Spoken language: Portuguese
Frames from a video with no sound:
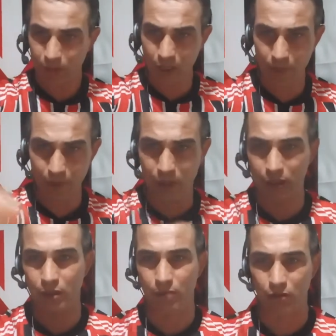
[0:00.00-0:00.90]
E aperta
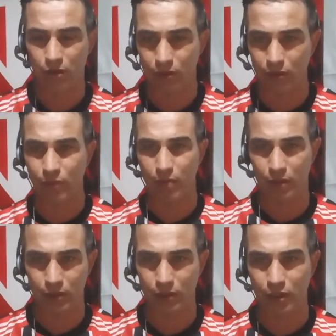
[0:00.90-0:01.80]
esse botãozinho
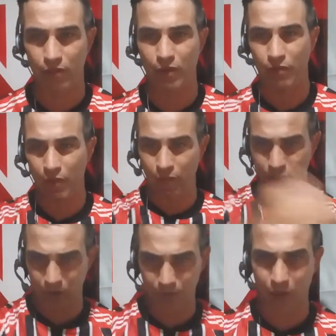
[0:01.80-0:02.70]
vermelho de se inscrever, vem
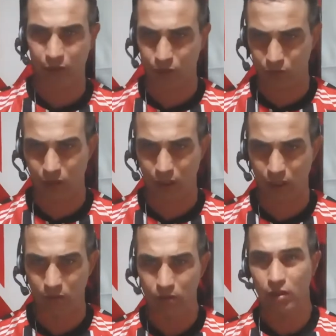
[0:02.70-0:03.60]
fazer parte do
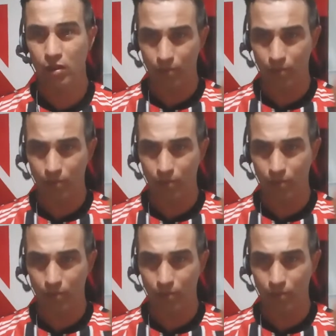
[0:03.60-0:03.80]
canal,